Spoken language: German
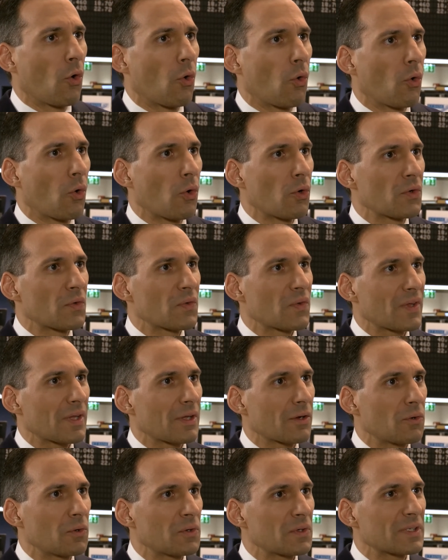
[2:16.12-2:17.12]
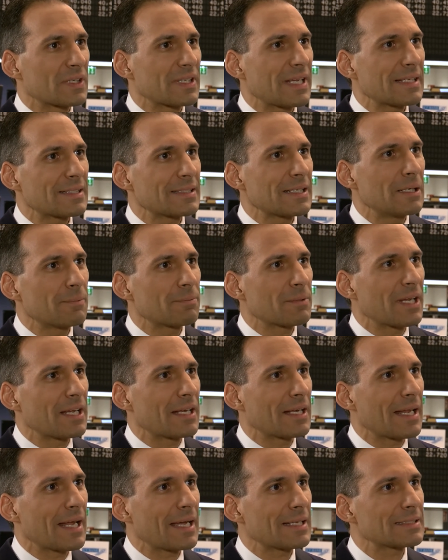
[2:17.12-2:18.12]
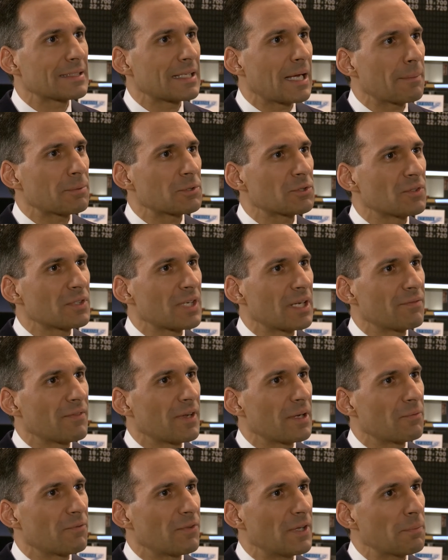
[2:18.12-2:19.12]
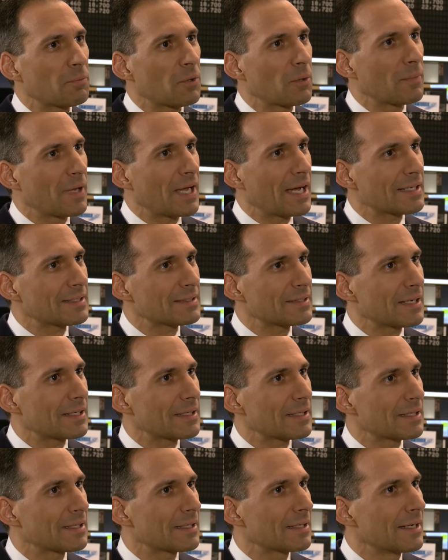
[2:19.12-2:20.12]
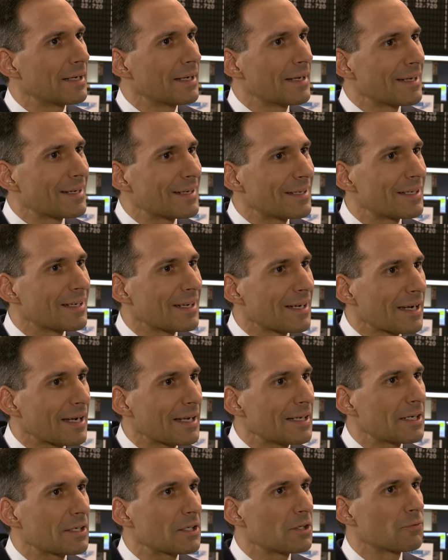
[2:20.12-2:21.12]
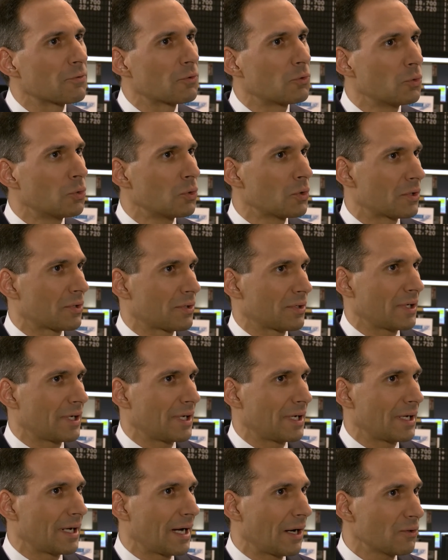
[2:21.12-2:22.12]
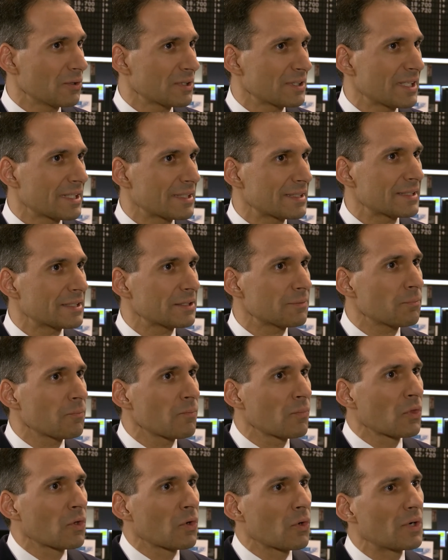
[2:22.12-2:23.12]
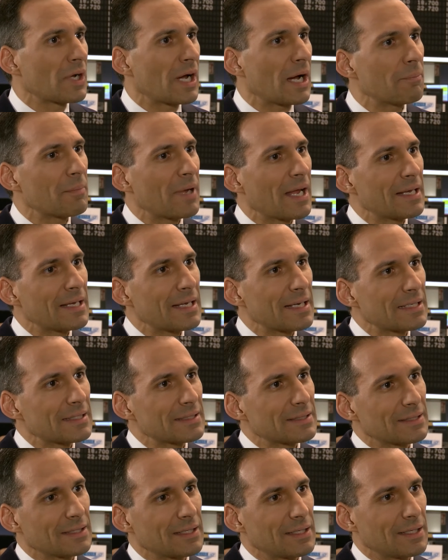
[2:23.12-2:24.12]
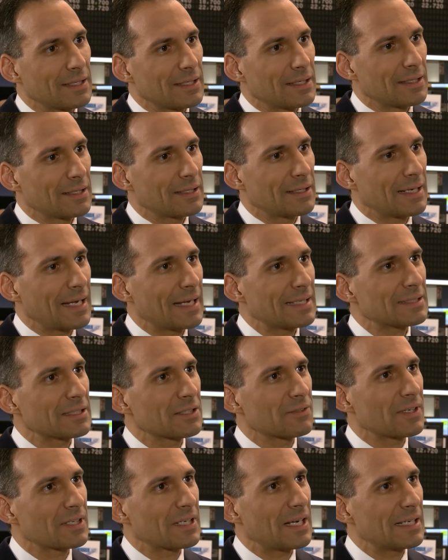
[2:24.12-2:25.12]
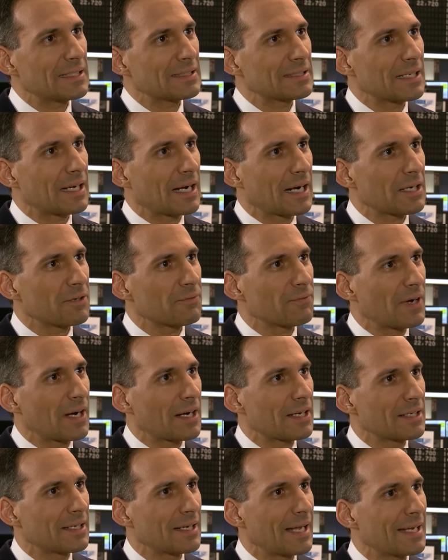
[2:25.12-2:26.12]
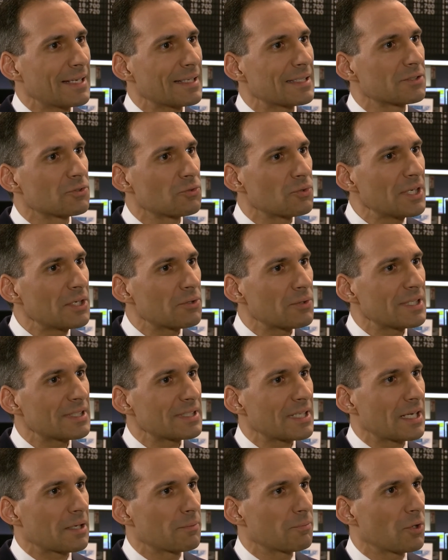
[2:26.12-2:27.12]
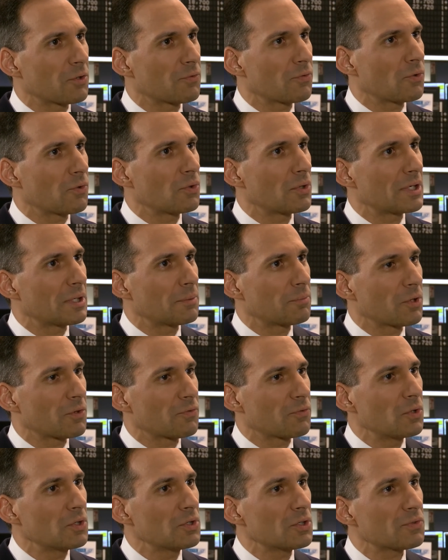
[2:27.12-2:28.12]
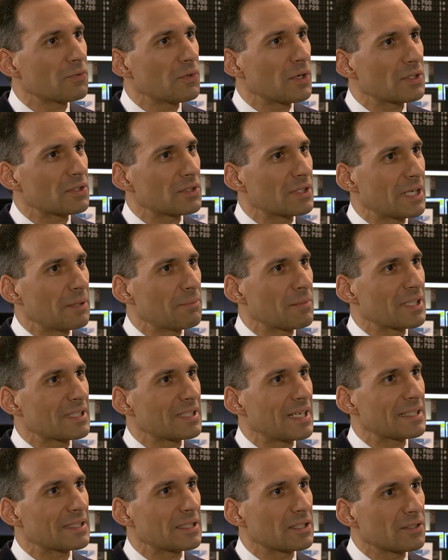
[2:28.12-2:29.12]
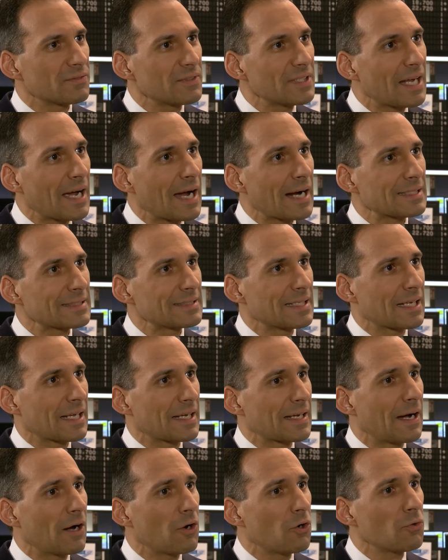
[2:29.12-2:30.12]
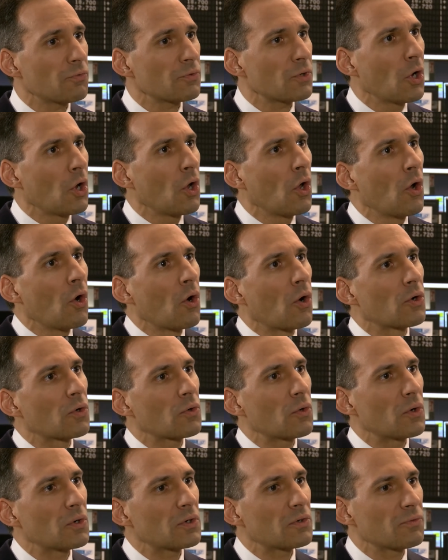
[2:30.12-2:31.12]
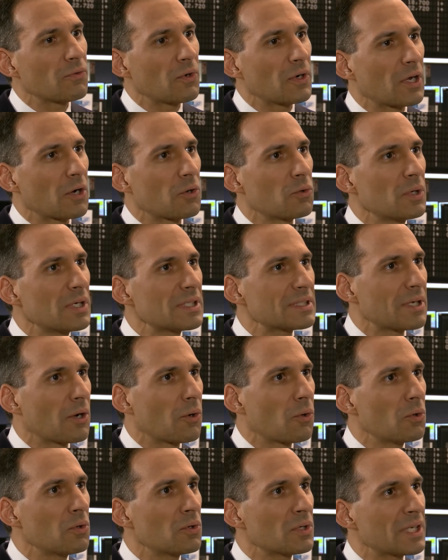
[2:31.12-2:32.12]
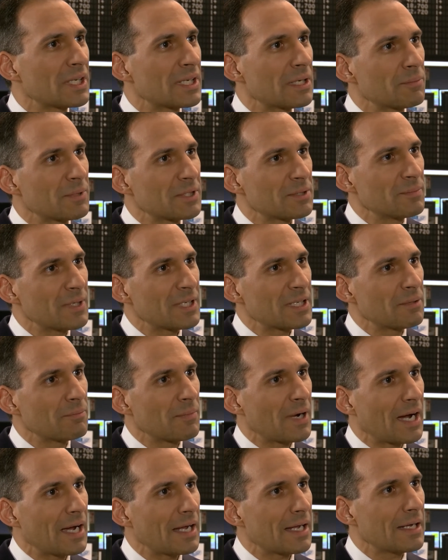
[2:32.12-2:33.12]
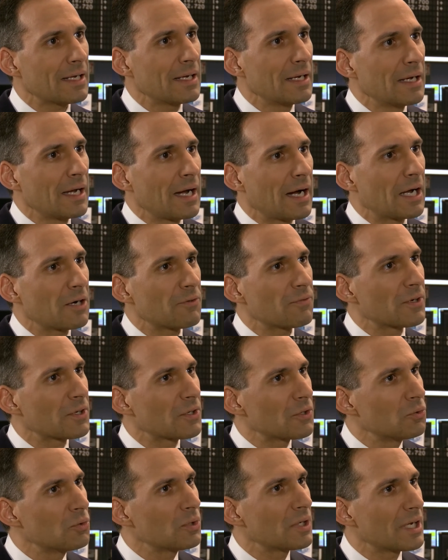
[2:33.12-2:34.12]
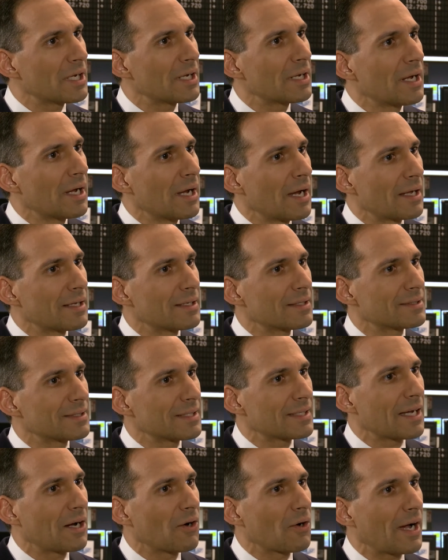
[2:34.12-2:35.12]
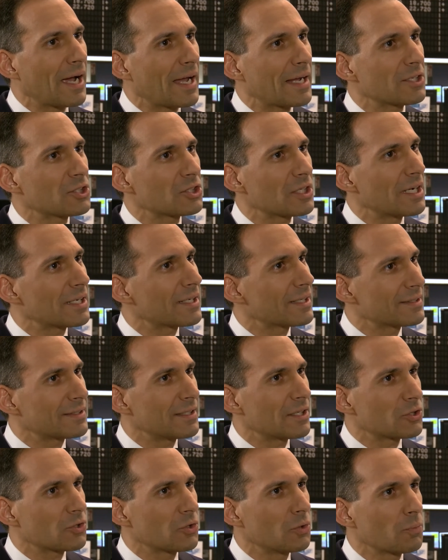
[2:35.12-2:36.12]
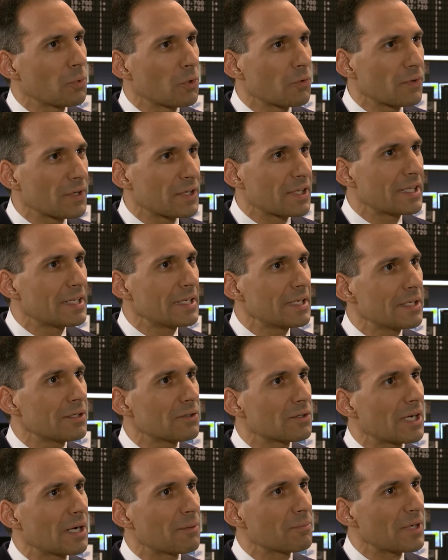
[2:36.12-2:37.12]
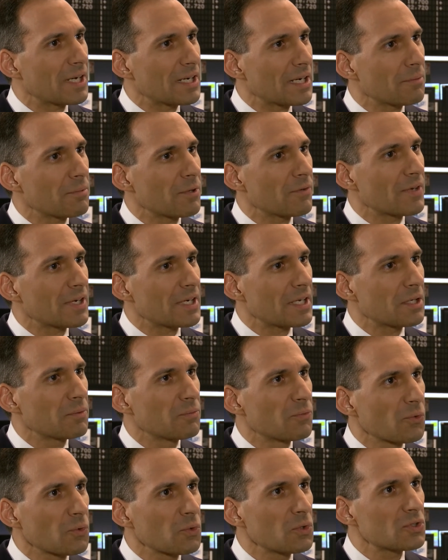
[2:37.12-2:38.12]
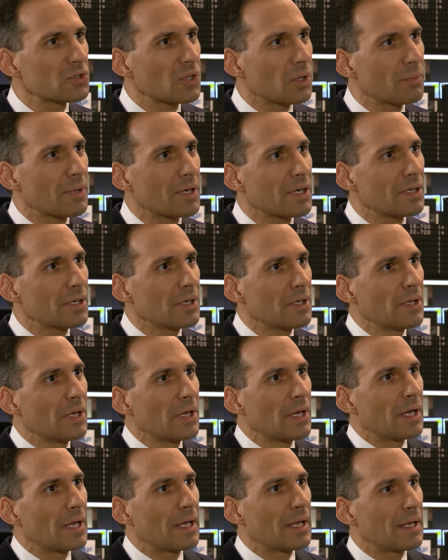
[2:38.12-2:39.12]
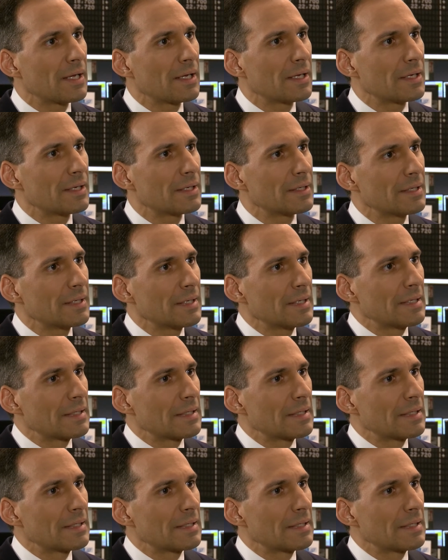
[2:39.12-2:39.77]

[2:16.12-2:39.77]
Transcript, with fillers: und konnten deshalb den ersten Abschwung, den wir im Februar, März hatten, relativ gut äh, aussitzen und haben Ende des äh, ersten Quartals dann angefangen, ein echtes Re-Risking in, in, den Portfolios vorzunehmen. Das heißt also wieder Aktien gekauft und konnten von der Kurserholung, die dann bis Mitte Mai, Anfang Juni äh, sich ja auch eingestellt hat, sehr schön profitieren und haben dann aber wirklich im Frühsommer äh,